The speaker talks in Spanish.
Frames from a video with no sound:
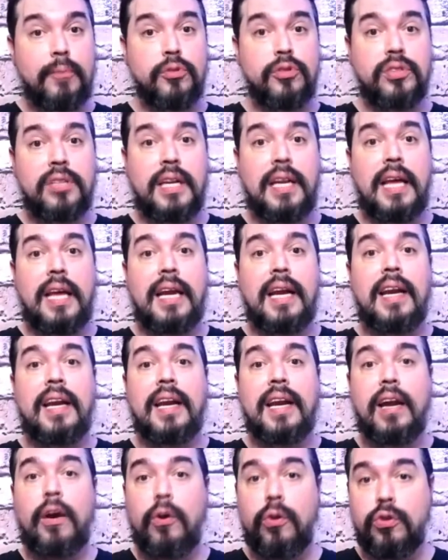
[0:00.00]
tener el
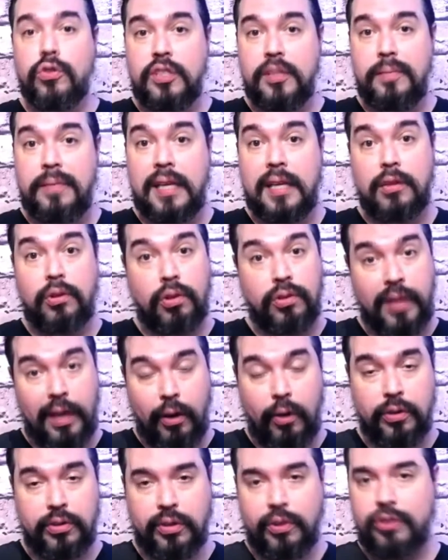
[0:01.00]
reconocimiento de
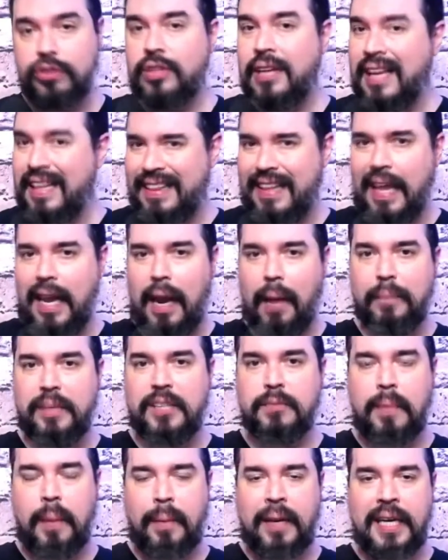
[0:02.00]
otros de la misma
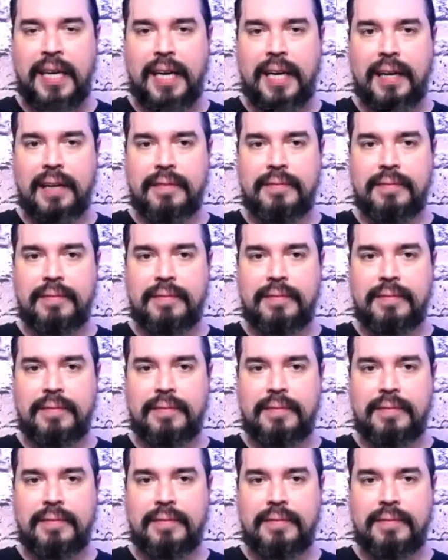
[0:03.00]
manera.